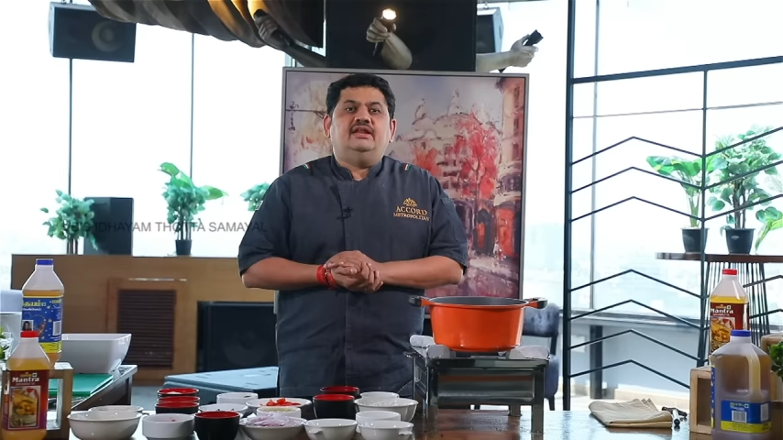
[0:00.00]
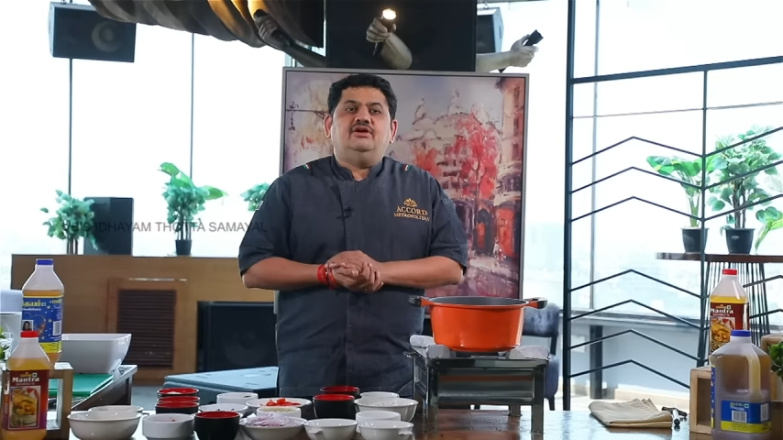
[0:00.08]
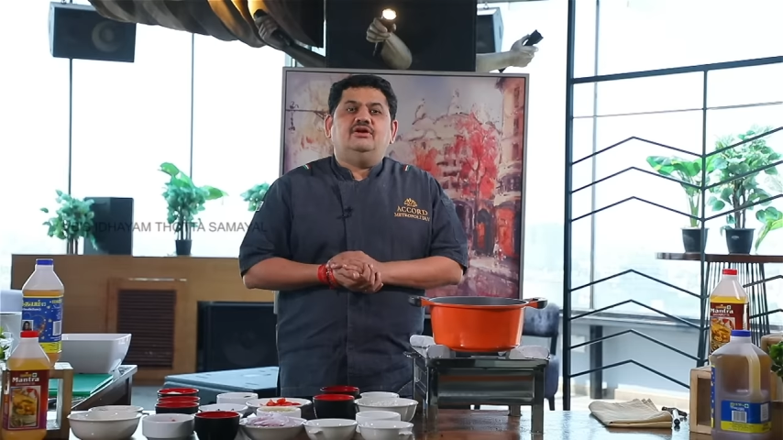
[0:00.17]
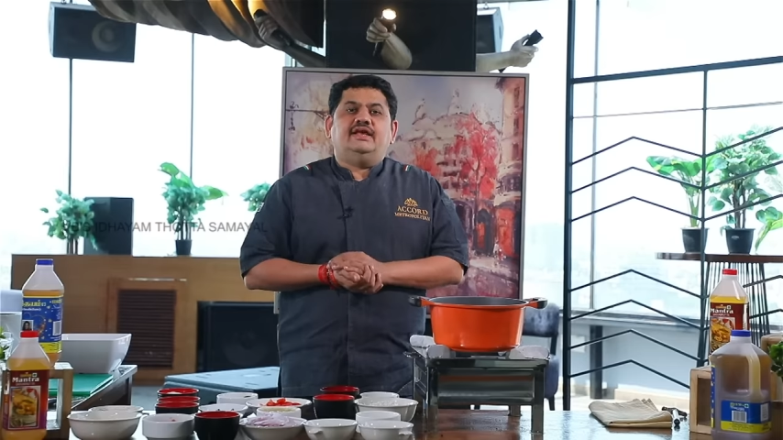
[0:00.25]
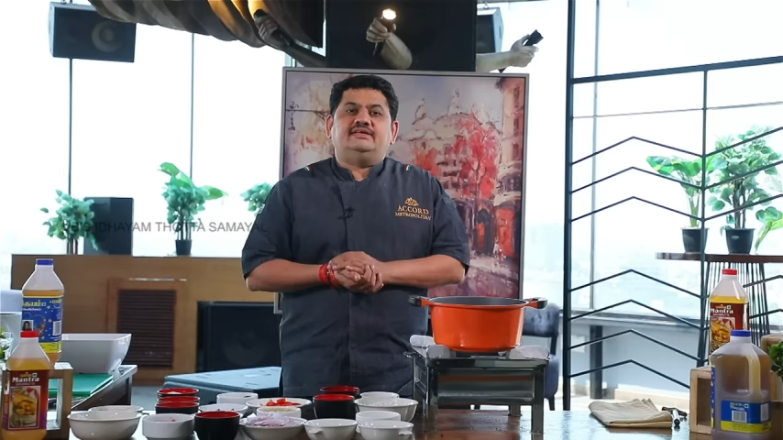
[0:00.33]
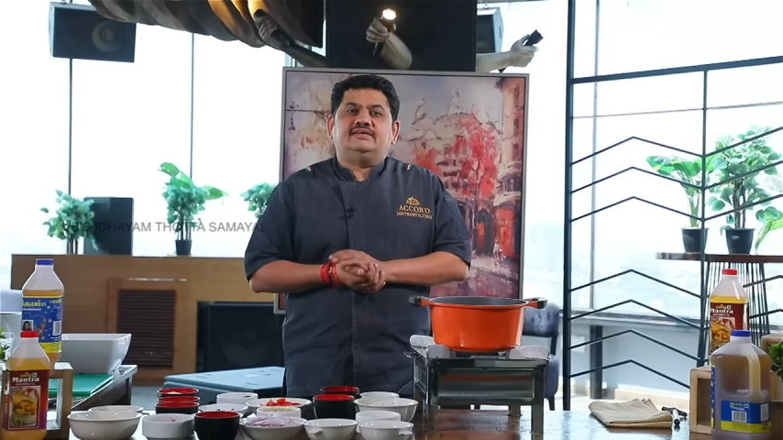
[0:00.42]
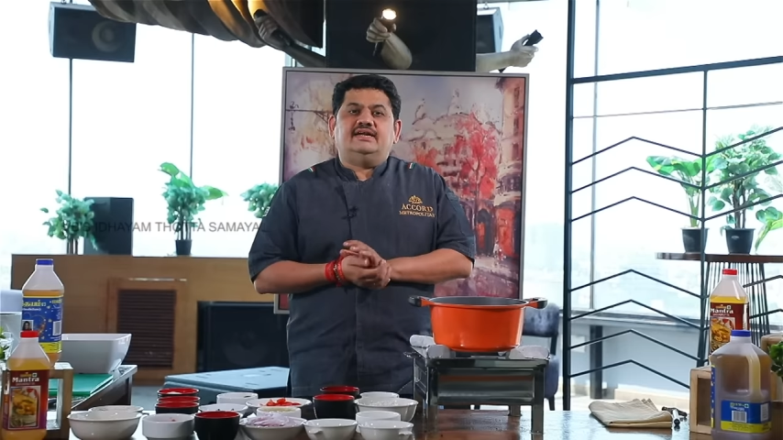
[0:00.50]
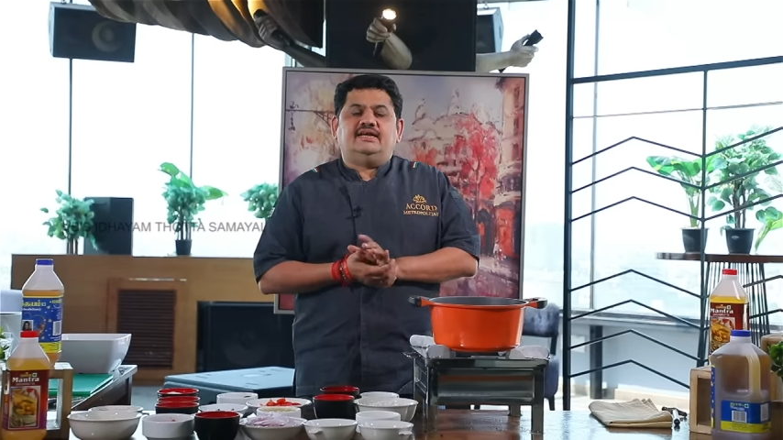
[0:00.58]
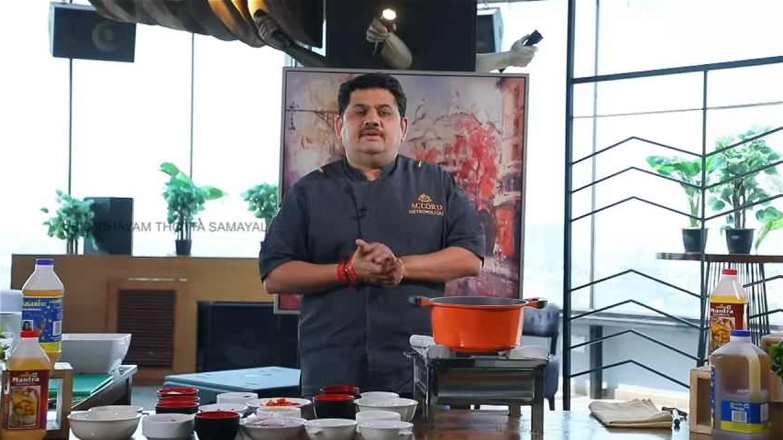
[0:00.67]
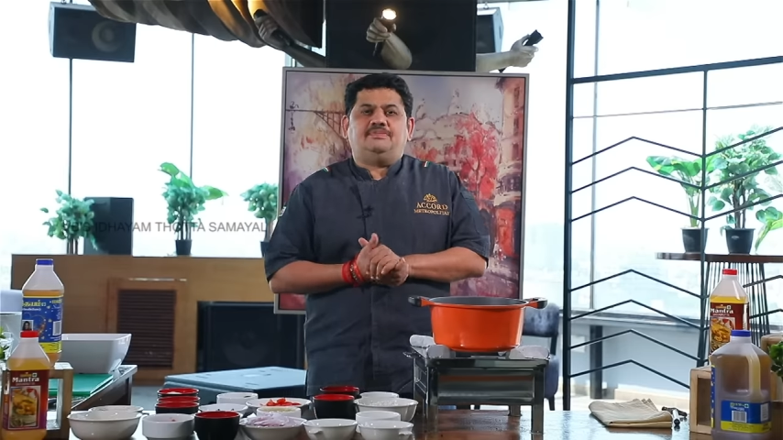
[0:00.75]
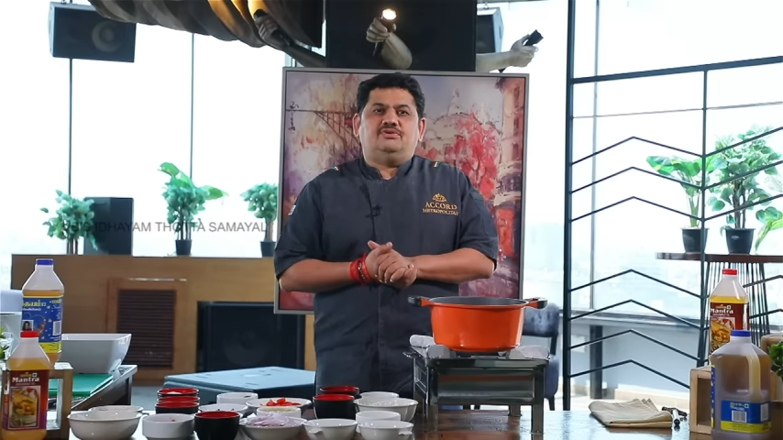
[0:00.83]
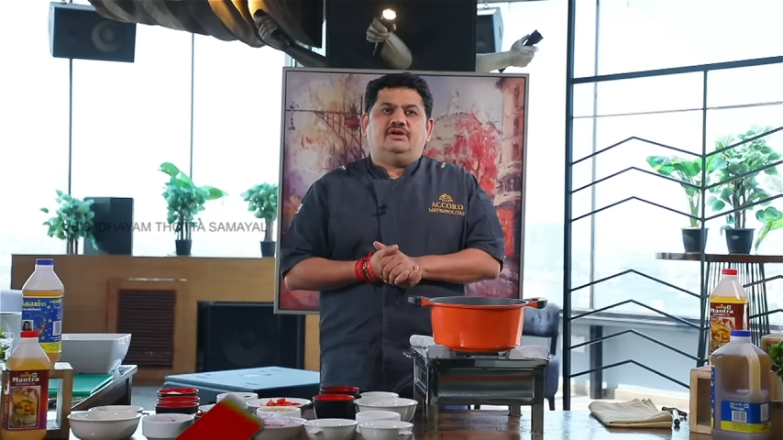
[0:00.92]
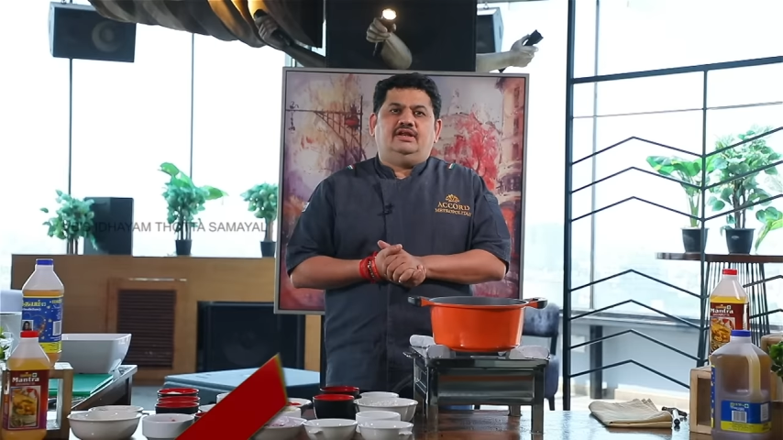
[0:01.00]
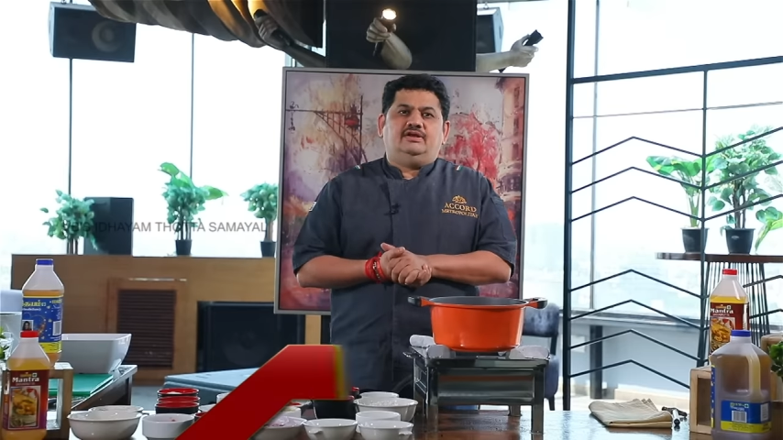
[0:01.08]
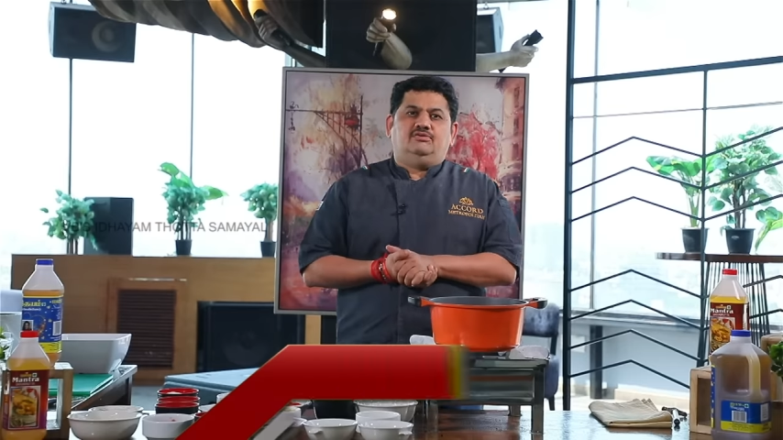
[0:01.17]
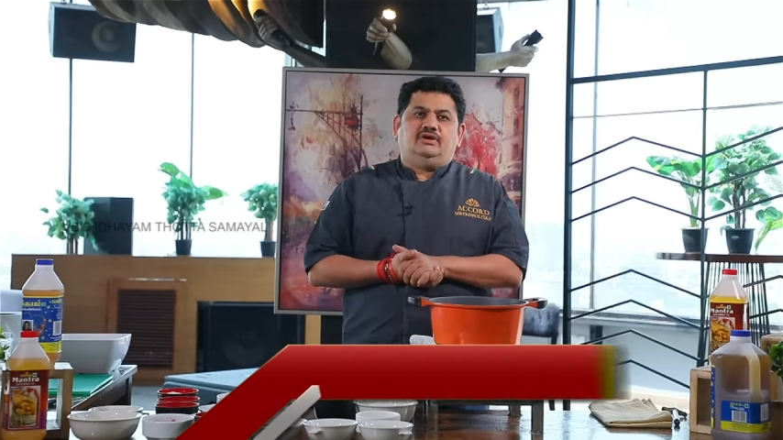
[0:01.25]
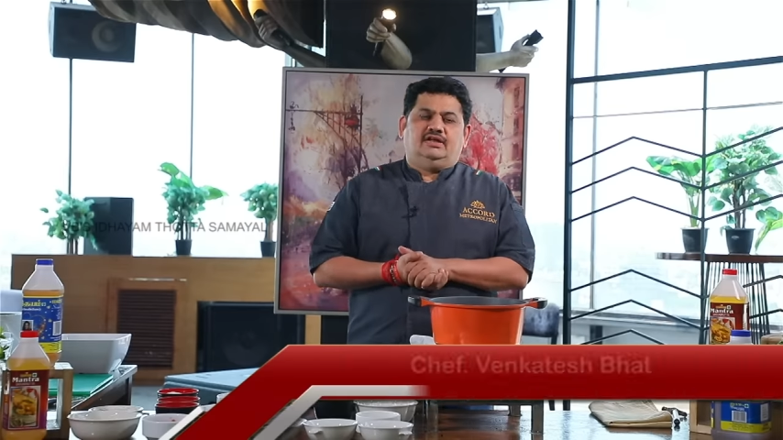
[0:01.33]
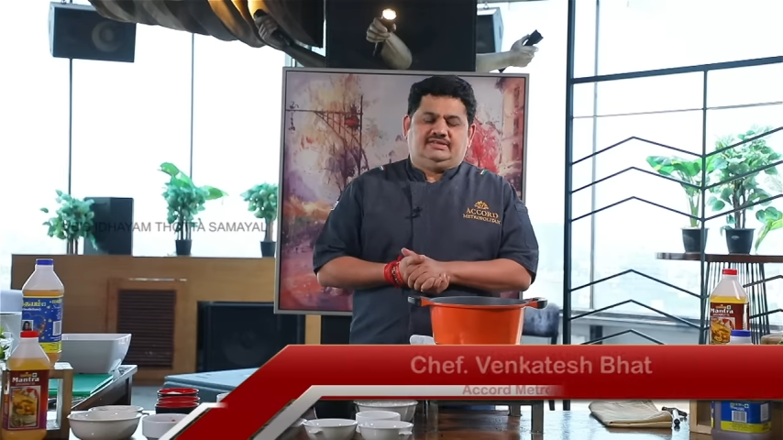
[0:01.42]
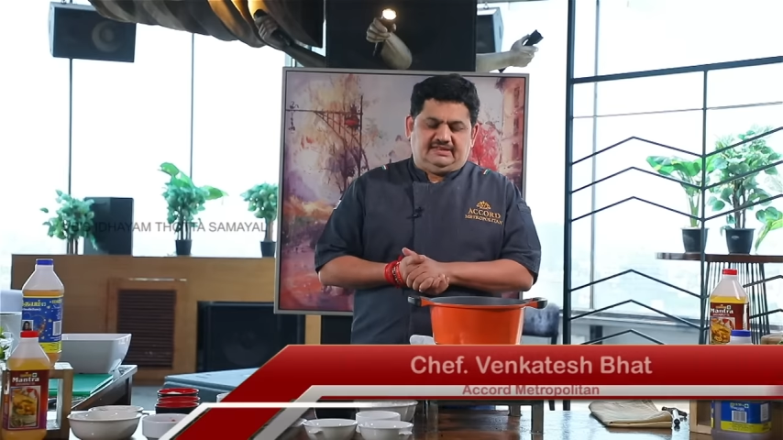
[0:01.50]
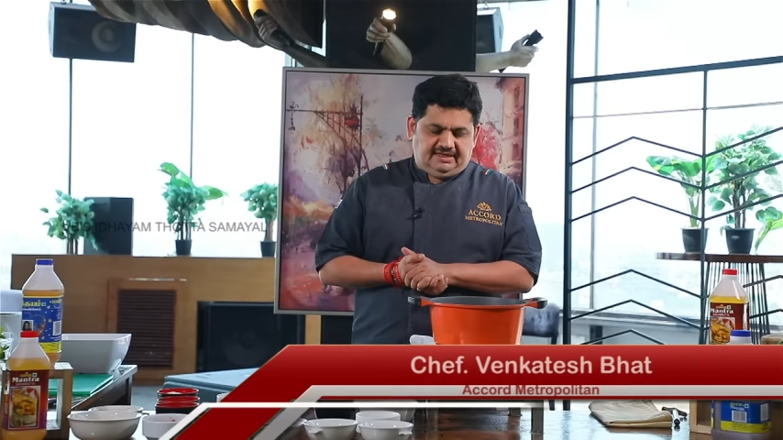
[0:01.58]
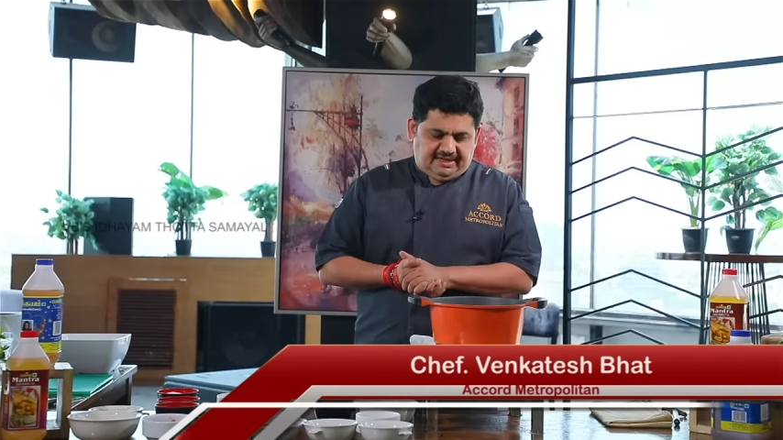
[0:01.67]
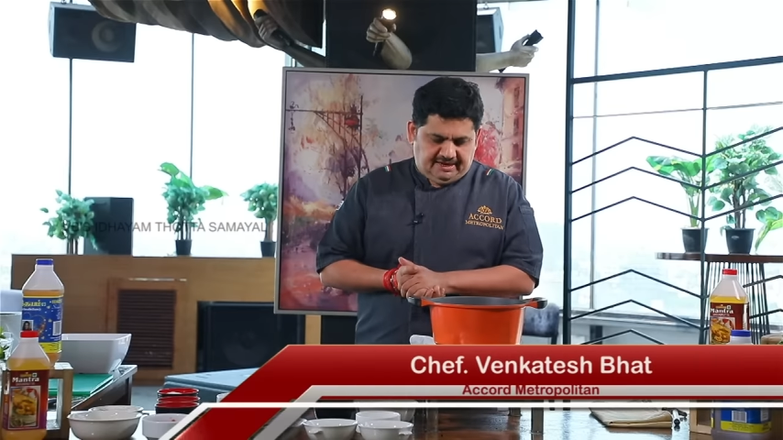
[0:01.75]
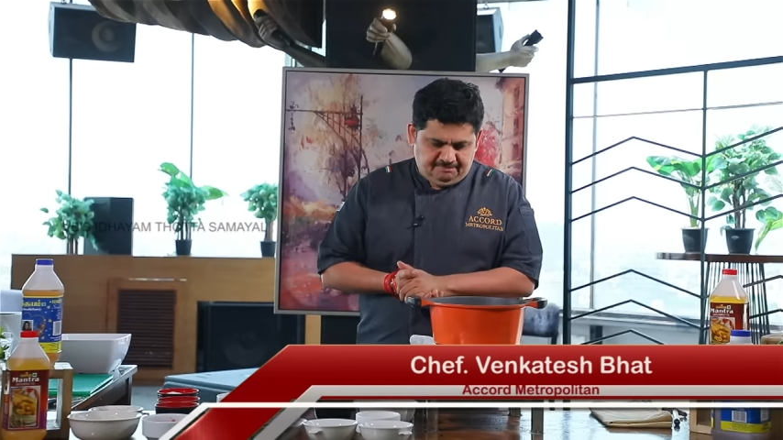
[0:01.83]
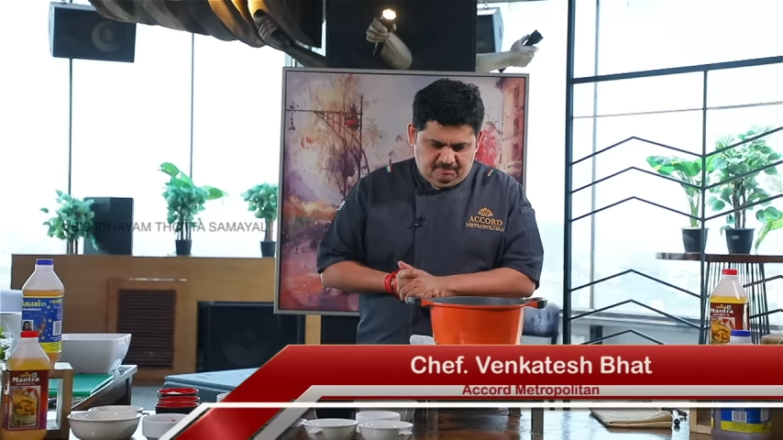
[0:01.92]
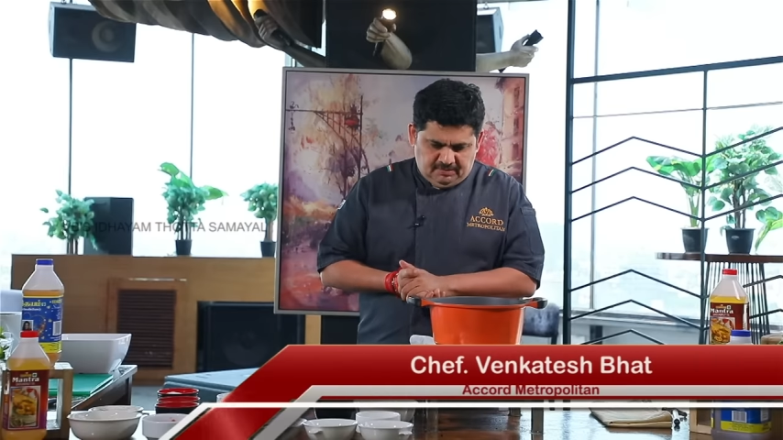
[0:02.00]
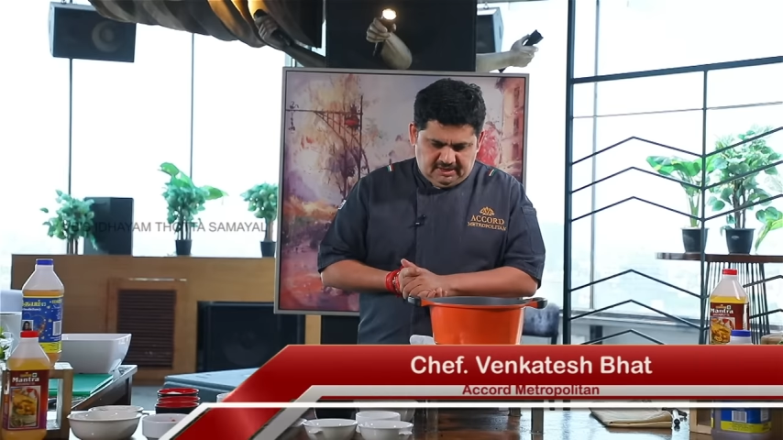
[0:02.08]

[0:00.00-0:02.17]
இனி ஒரு எக்ஸைட்டிங் எபிசோட் இன்றைக்கி உங்களை நான் சந்திக்கிறேன்